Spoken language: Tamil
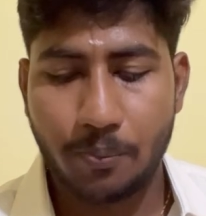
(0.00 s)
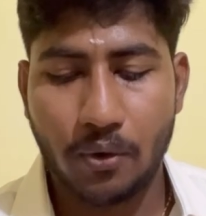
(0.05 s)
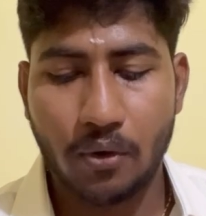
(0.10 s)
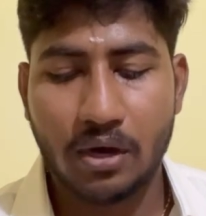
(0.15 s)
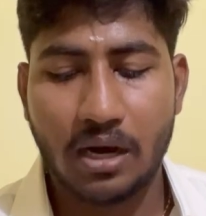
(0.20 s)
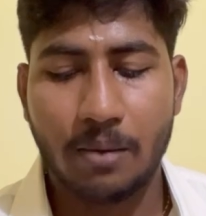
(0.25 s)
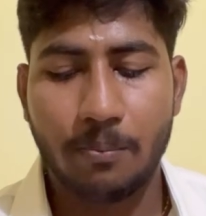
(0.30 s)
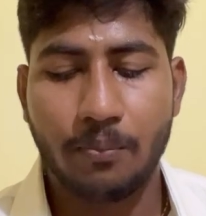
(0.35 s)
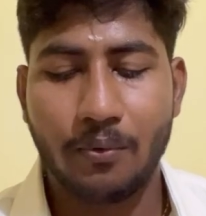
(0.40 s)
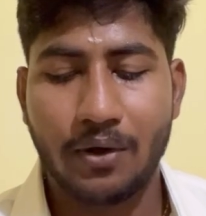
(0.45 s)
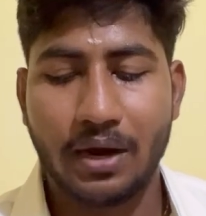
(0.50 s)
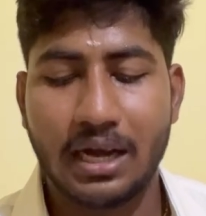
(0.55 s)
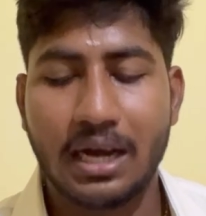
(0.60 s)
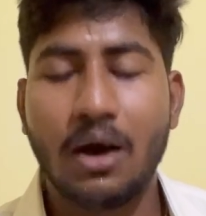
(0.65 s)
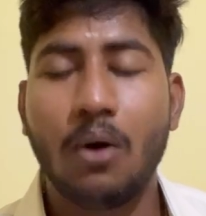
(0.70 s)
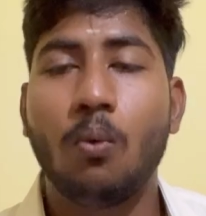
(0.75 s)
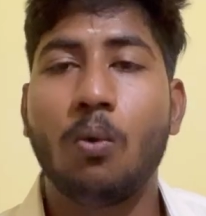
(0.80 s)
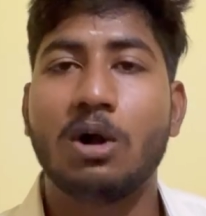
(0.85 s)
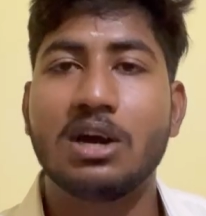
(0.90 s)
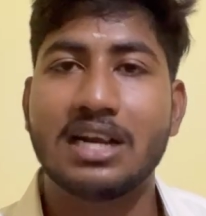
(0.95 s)
ப்ரோக்ராம்
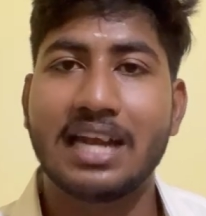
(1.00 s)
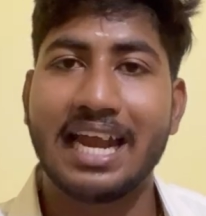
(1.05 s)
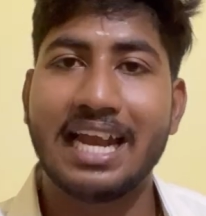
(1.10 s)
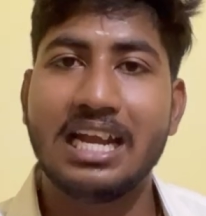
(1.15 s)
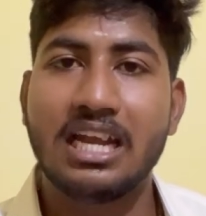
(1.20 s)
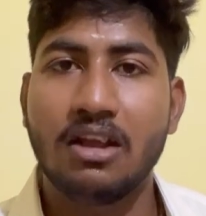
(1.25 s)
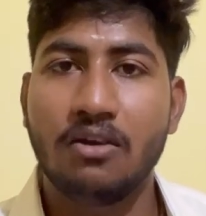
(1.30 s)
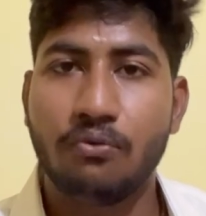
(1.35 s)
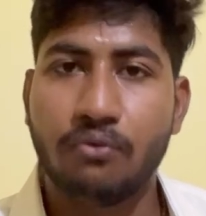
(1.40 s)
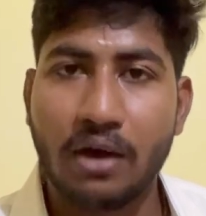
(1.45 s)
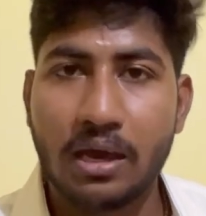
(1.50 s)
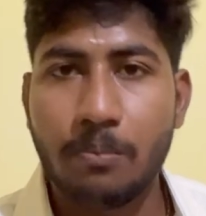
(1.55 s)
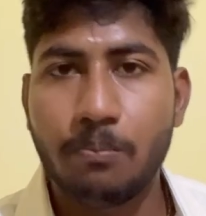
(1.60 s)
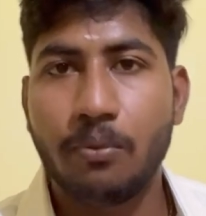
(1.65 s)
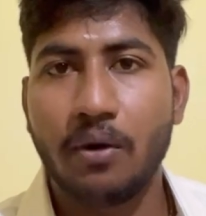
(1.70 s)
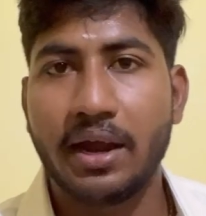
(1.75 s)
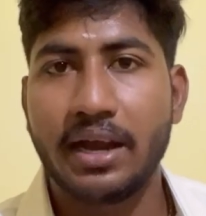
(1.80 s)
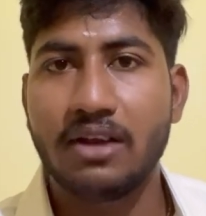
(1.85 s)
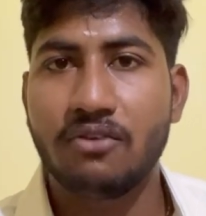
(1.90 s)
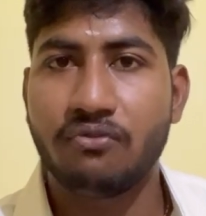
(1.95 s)
போறீங்கன்னா ஒன் நைன்டி ஃபைவ்
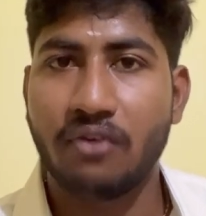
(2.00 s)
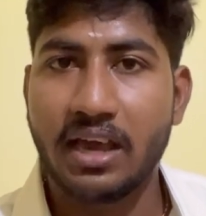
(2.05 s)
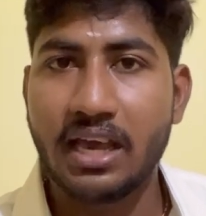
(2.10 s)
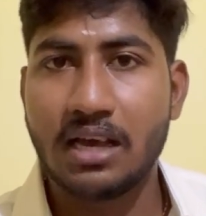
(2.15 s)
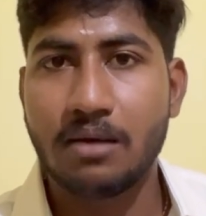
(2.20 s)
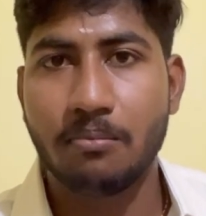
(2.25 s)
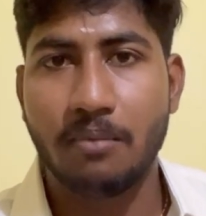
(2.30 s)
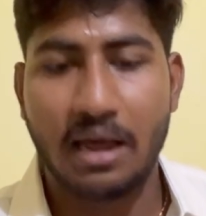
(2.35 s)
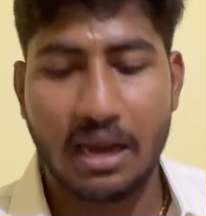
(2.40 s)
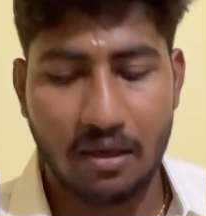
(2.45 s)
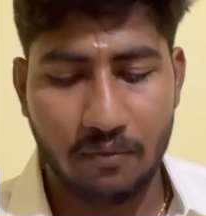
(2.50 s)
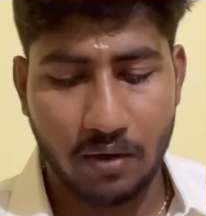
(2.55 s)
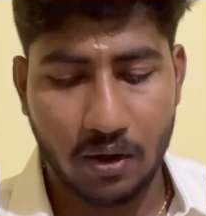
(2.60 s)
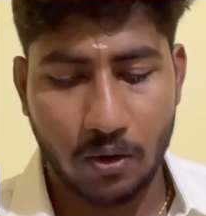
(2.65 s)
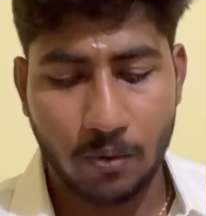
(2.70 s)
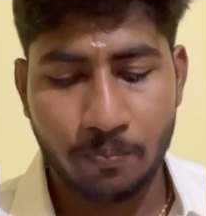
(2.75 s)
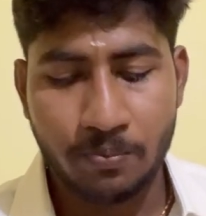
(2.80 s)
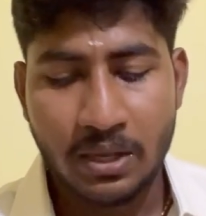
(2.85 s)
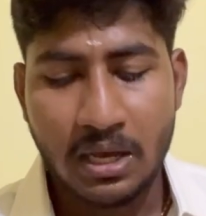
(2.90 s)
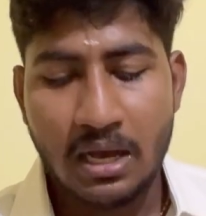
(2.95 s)
பாயிண்ட் ஃபைவ்க்கு மேலே
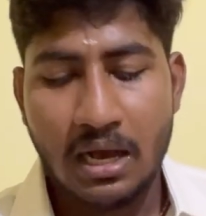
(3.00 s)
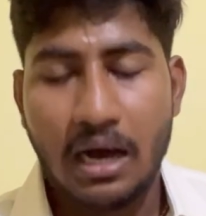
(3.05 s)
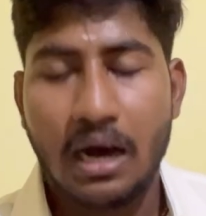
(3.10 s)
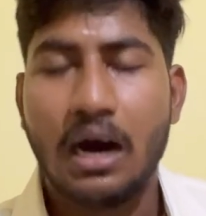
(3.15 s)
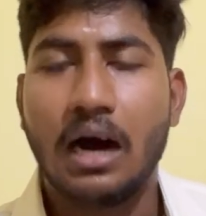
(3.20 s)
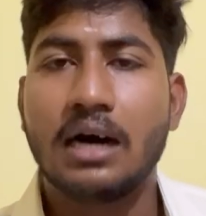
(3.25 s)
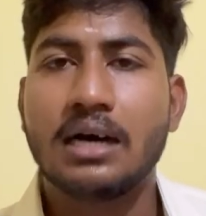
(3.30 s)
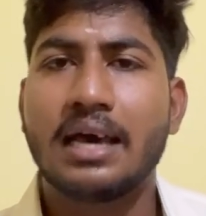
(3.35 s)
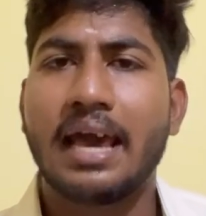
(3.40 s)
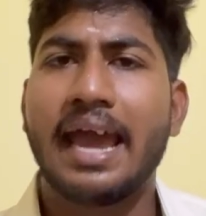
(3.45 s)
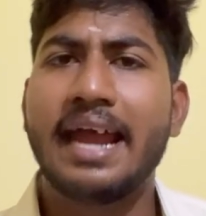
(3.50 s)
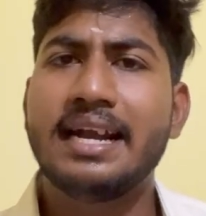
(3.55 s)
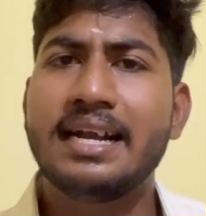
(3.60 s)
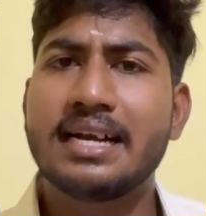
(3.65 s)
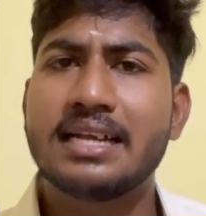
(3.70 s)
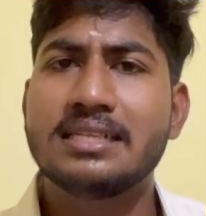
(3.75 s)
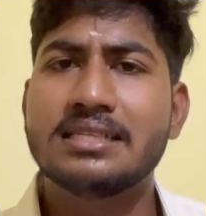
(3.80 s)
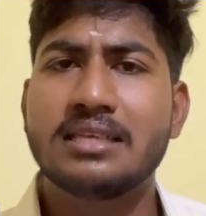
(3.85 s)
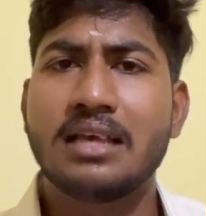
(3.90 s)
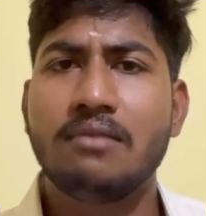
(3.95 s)
வேணும்
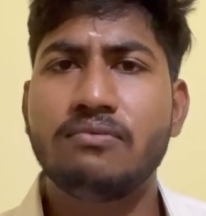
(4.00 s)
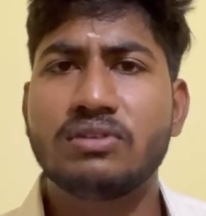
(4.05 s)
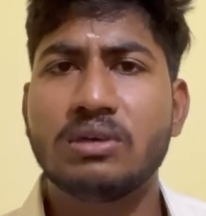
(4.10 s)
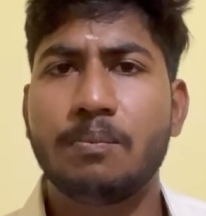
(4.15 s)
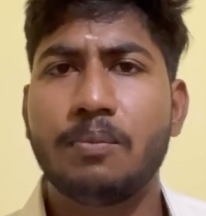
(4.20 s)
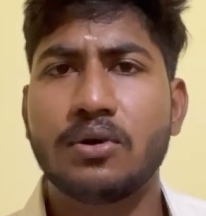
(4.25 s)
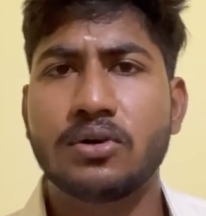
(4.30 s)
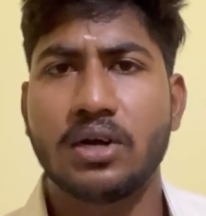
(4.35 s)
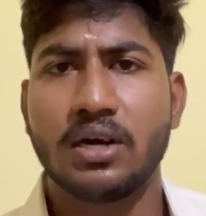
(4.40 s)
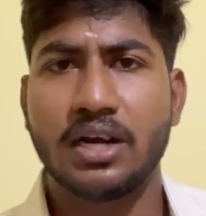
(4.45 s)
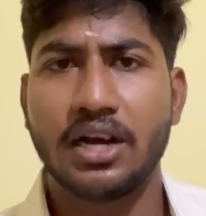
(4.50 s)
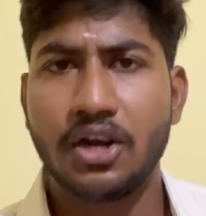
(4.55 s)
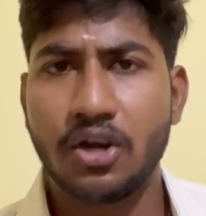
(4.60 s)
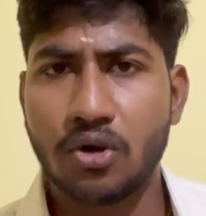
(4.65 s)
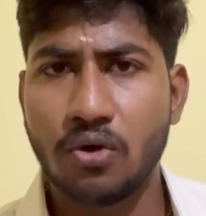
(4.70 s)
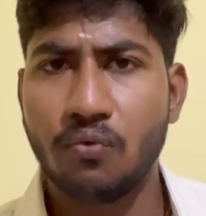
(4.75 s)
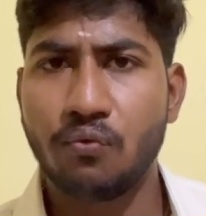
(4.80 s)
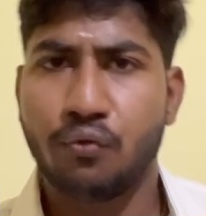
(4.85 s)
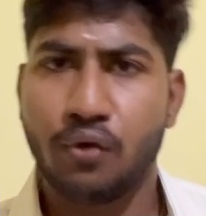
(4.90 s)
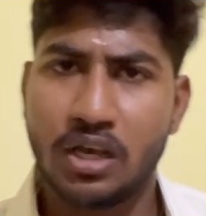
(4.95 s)
எய்டட் அண்ட் செல்ஃப் சப்போர்ட்
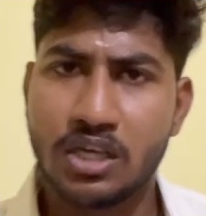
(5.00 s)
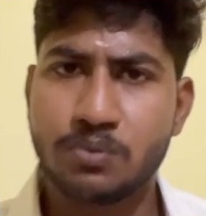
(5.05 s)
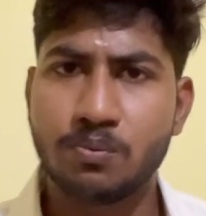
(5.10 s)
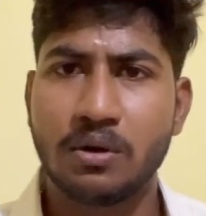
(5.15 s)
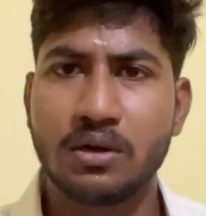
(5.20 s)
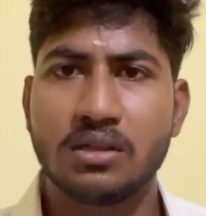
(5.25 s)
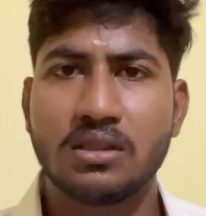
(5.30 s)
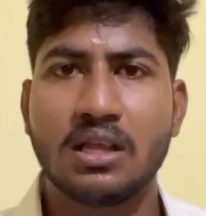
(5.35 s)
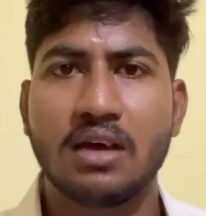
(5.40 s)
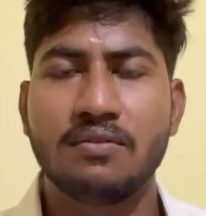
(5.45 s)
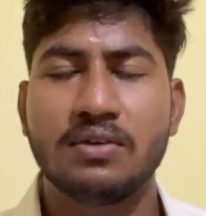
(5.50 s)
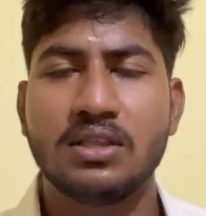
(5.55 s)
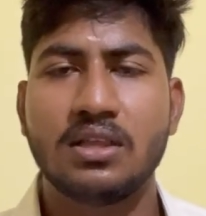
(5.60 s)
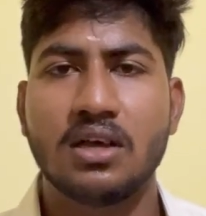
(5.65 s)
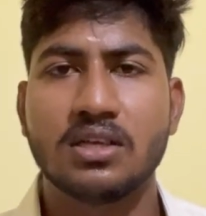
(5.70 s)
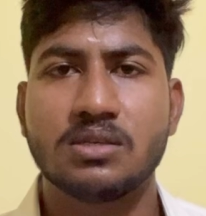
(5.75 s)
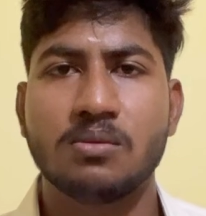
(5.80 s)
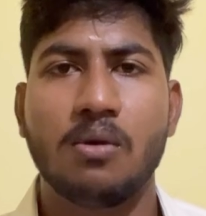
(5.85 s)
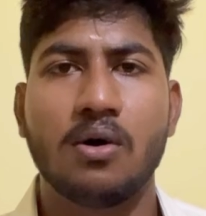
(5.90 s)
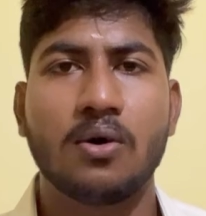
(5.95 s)
ரெண்டுக்கும் ஃபீஸ் மட்டும்தான்
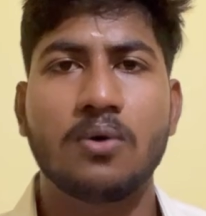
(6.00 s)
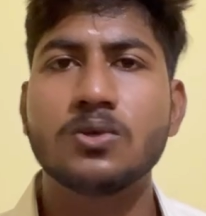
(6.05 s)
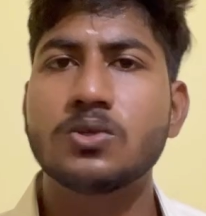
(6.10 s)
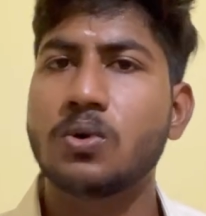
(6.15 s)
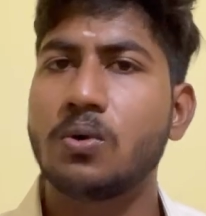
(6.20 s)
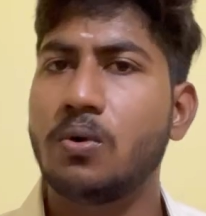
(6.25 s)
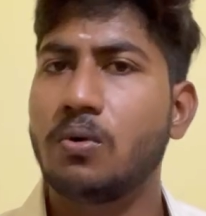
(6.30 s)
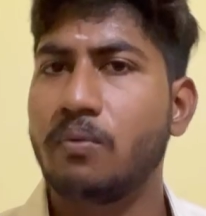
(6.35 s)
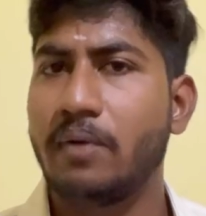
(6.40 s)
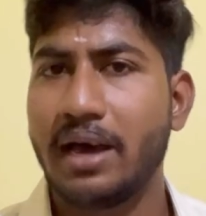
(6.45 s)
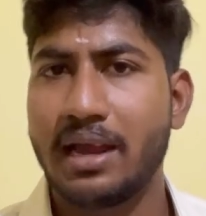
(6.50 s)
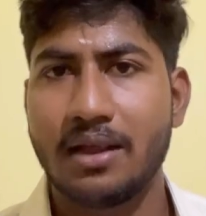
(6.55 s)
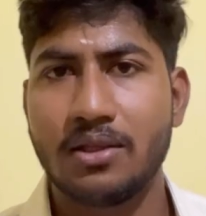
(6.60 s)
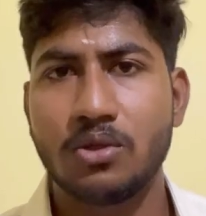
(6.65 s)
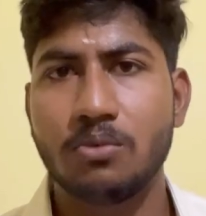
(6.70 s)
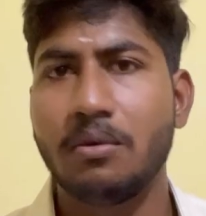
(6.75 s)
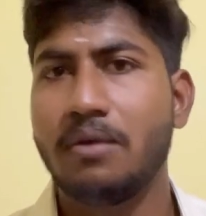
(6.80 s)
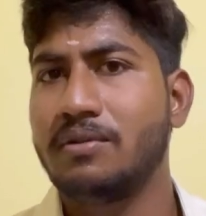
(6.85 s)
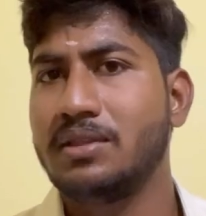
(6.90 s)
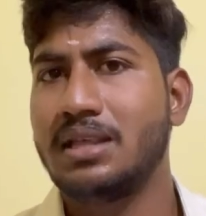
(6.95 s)
வித்தியாசமாகும் ஸோ வேற
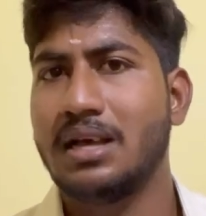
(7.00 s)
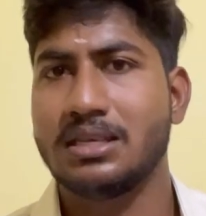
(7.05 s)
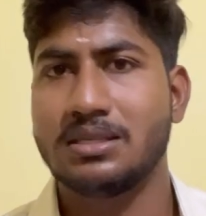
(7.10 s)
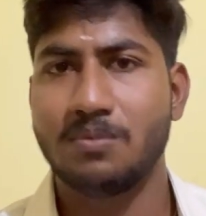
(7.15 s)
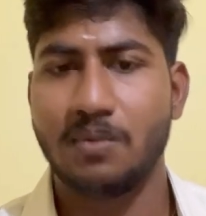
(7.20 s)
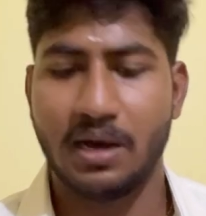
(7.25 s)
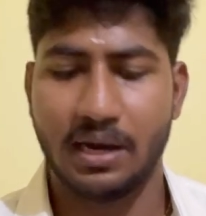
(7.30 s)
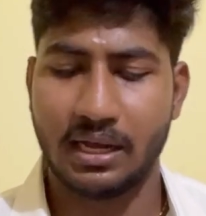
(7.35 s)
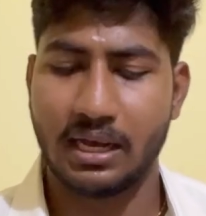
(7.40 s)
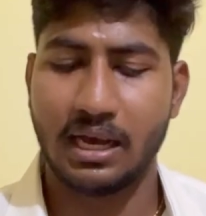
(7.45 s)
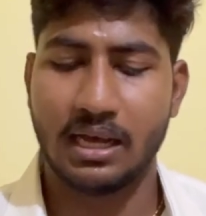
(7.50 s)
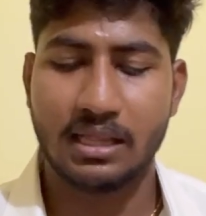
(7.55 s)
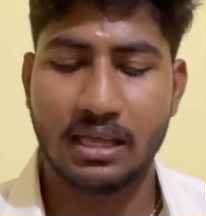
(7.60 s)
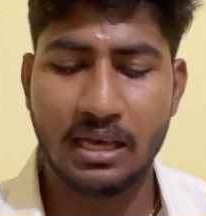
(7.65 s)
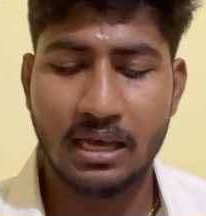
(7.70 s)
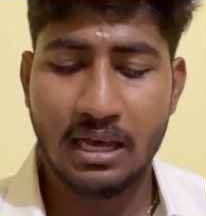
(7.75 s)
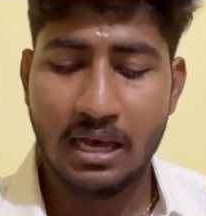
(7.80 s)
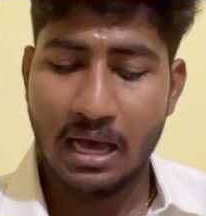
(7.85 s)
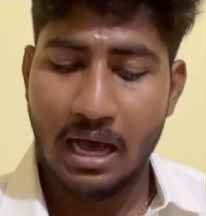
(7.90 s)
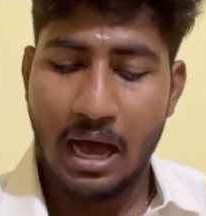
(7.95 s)
எதுவுமே வித்தியாசமாக இருக்காது
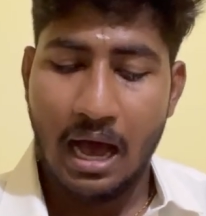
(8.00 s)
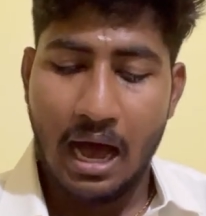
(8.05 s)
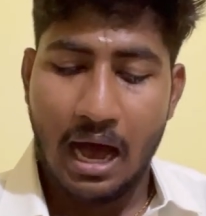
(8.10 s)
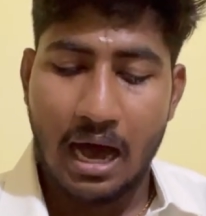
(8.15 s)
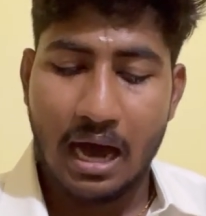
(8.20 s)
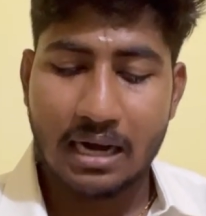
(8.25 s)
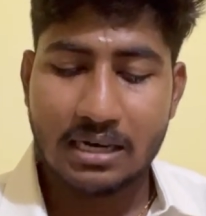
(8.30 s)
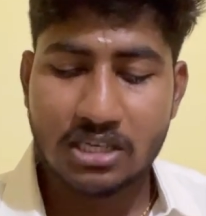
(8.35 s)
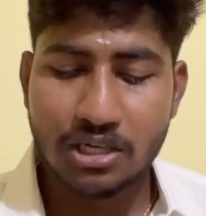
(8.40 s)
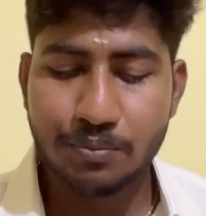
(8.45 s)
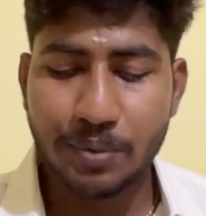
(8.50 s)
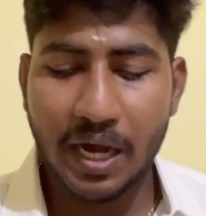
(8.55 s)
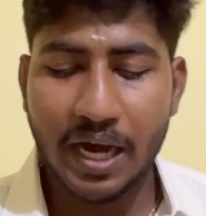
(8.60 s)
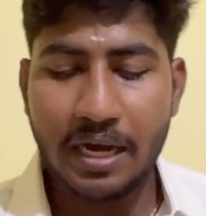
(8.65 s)
ட்ரிபிள்